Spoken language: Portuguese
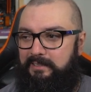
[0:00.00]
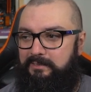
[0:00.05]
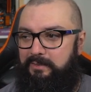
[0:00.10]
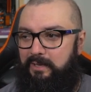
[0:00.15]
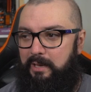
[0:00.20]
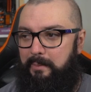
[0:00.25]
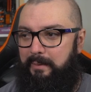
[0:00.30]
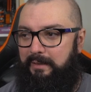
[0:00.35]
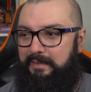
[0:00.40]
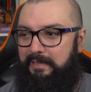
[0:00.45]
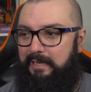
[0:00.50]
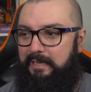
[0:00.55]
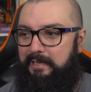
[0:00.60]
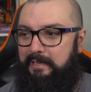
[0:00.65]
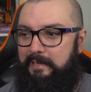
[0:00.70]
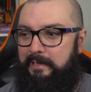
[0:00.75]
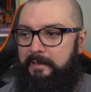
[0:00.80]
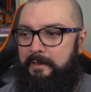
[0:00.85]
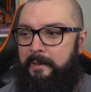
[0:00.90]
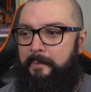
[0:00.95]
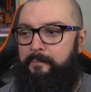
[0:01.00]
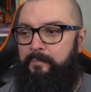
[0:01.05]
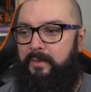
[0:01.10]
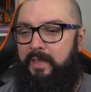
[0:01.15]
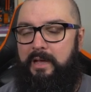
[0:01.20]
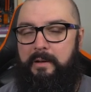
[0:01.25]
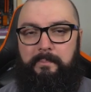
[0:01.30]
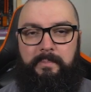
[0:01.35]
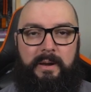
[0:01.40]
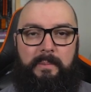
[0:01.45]
Isso aqui é uma anteninha
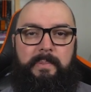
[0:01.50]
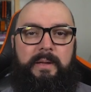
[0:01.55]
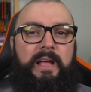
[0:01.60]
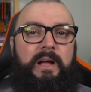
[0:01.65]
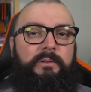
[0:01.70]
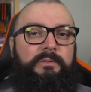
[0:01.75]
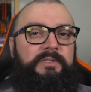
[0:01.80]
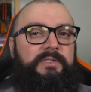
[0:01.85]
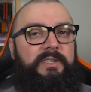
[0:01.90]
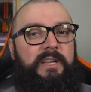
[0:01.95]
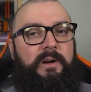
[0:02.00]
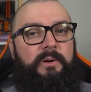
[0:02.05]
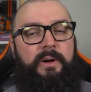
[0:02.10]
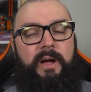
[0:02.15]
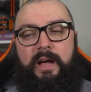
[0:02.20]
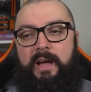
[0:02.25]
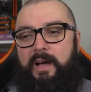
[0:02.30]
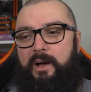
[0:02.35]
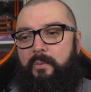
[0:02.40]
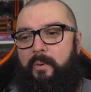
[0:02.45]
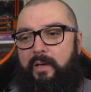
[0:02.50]
uh, eh, para pegar o sinal uh,